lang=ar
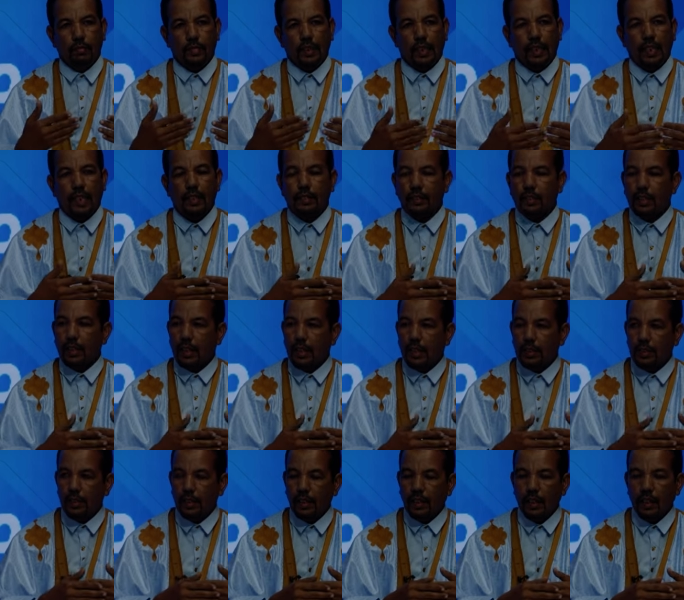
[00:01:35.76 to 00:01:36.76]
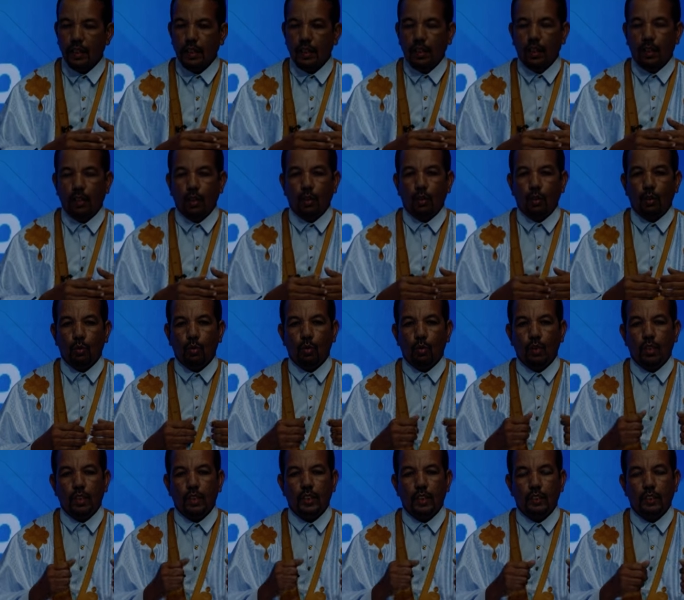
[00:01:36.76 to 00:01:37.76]
رئاسيات
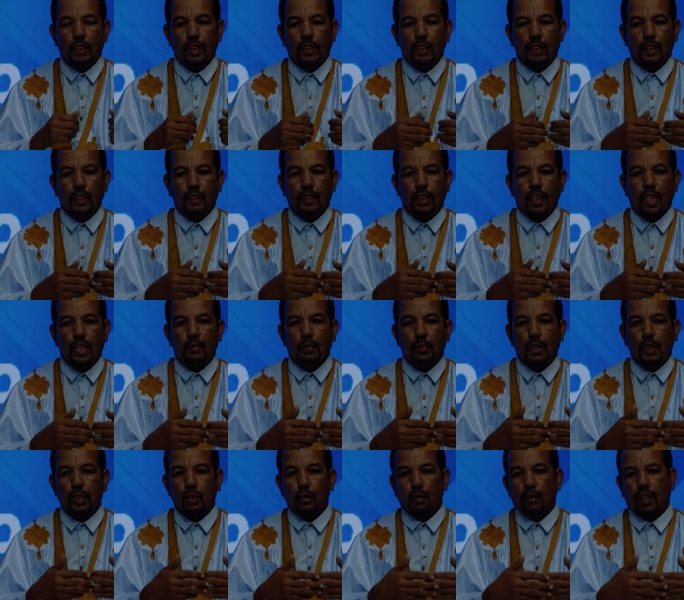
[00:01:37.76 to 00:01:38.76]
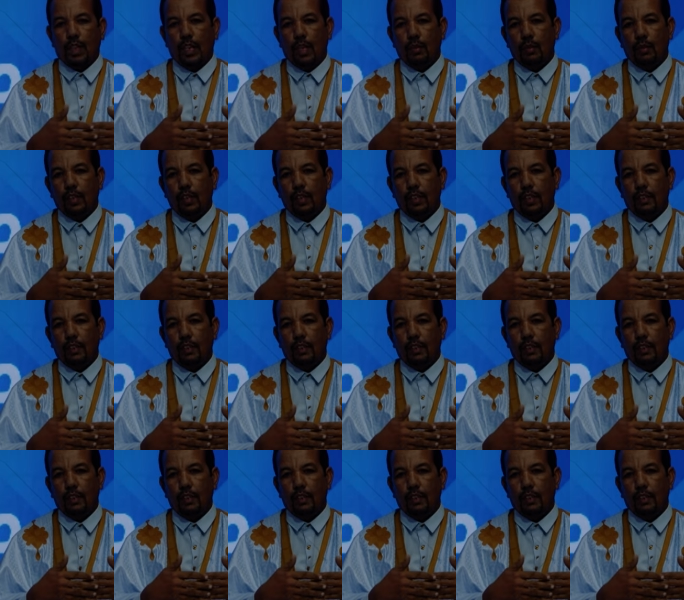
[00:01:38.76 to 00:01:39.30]
والجدل دائما يدور حول